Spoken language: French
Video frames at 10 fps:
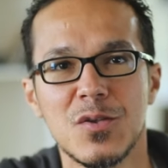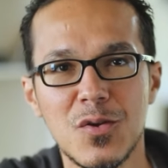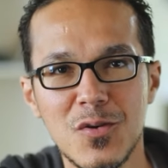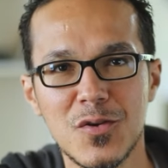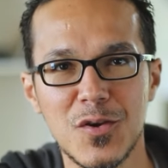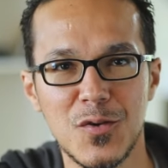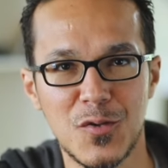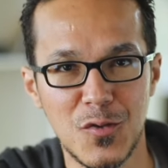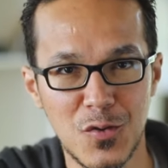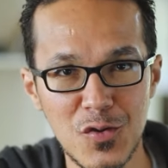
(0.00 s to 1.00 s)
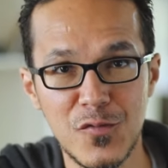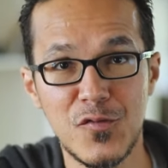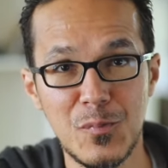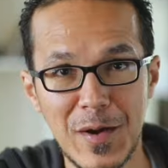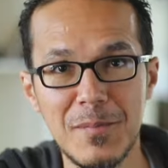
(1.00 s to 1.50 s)
Donc, ce que je
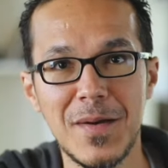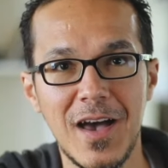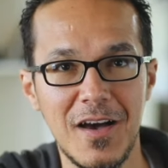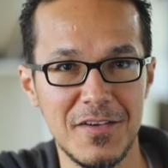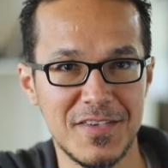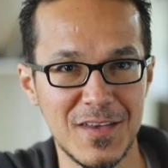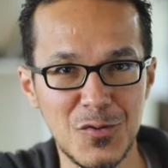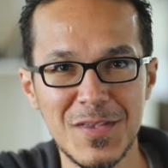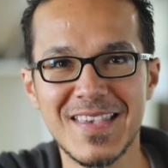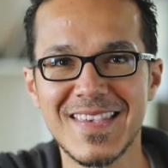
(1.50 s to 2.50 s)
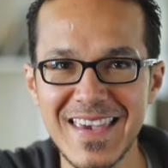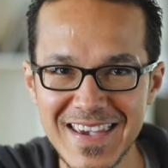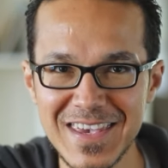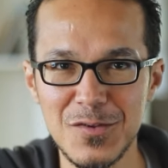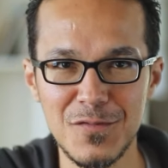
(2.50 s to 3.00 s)
vous prépare, c'est une
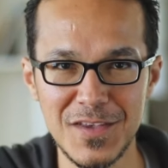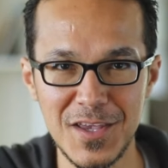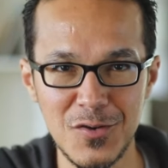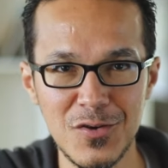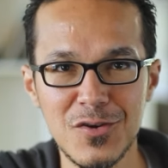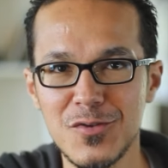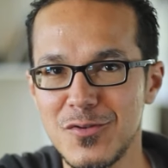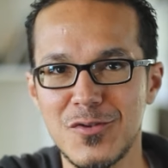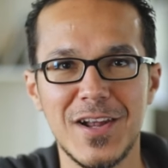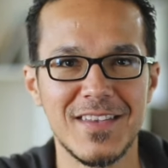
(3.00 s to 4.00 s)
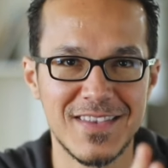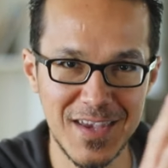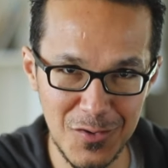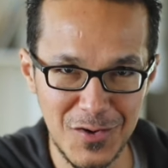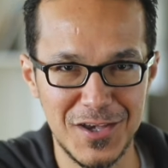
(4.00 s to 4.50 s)
série de vidéos, donc de la
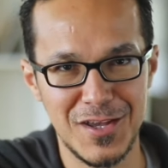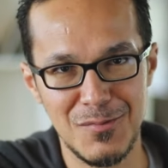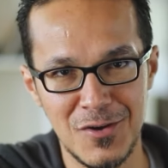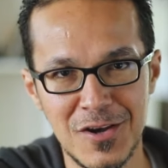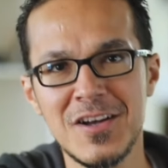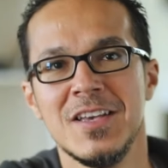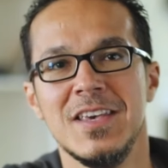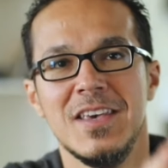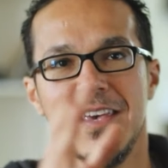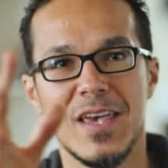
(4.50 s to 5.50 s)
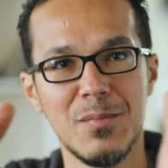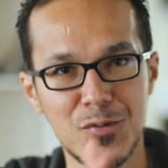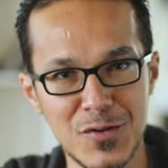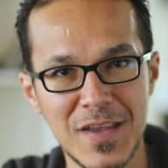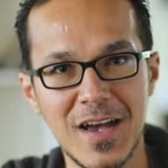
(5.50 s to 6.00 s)
théorie d'abord, et
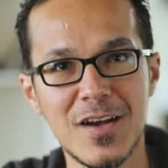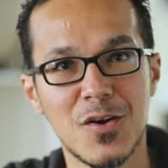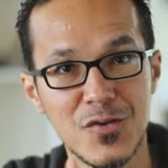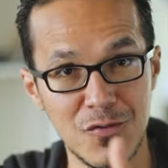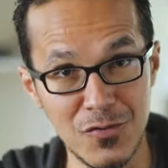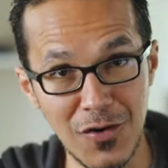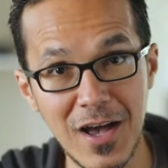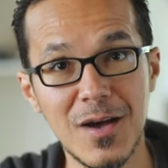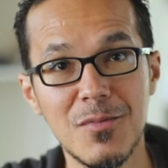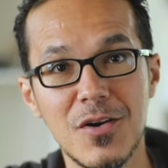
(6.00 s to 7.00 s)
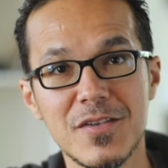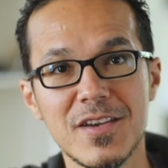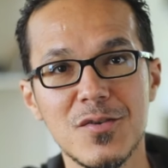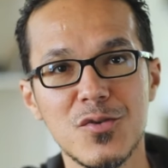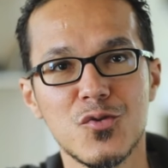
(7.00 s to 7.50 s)
plus tard, quand on aura
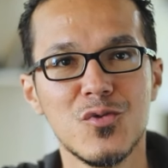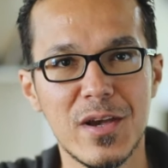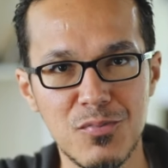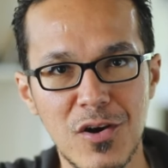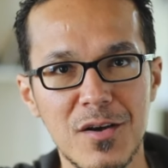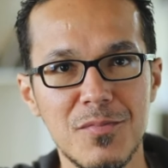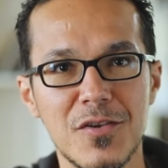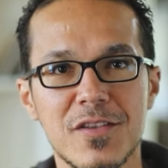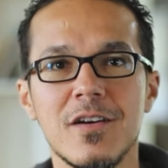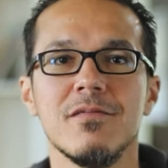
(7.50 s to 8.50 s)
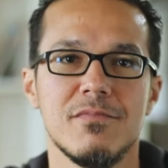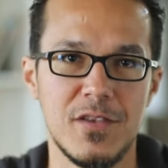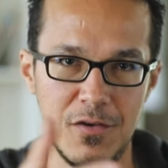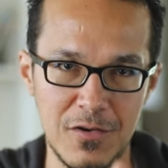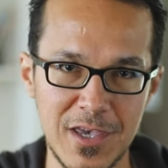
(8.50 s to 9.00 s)
abordé euh, tous les points importants
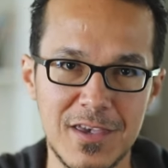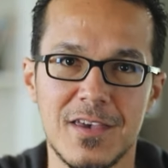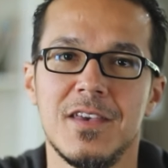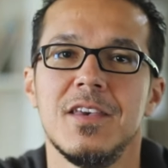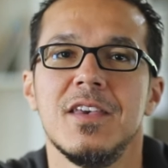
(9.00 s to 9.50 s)
théoriques,